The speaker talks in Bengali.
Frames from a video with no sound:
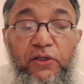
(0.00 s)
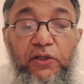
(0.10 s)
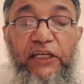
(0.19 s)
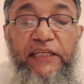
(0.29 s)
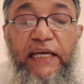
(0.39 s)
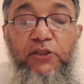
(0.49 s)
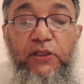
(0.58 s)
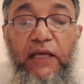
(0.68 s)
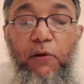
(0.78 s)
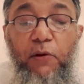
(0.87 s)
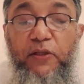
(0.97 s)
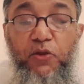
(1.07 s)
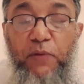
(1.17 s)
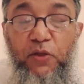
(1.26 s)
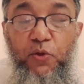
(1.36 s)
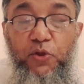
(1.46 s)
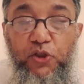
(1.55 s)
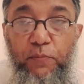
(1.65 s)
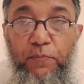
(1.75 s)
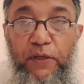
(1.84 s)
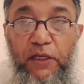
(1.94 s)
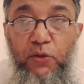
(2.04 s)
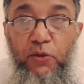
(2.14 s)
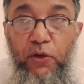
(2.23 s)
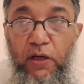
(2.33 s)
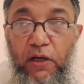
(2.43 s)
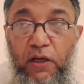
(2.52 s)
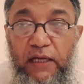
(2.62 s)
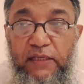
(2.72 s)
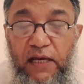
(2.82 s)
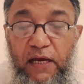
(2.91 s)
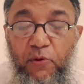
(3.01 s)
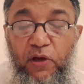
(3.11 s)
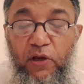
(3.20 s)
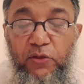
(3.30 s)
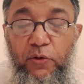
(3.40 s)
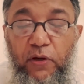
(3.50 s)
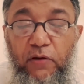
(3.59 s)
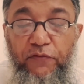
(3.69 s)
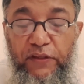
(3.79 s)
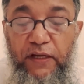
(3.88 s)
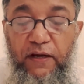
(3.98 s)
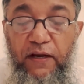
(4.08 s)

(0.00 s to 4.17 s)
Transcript: যেটা কেবলমাত্র তোমাদের উৎসব ঈদুল আজহা এবং ঈদুল ফিতর